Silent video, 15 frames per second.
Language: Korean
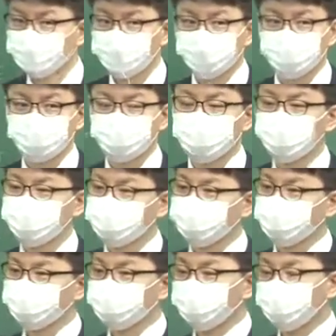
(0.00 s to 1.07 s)
그 집단적 차는
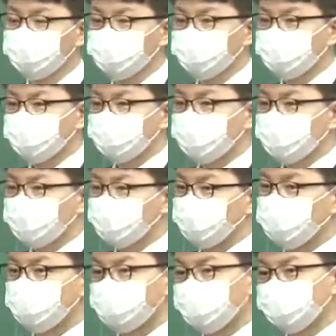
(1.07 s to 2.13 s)
어떤 게 있죠? 뭐
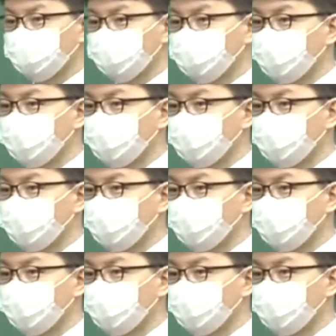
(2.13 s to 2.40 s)
회사 모형,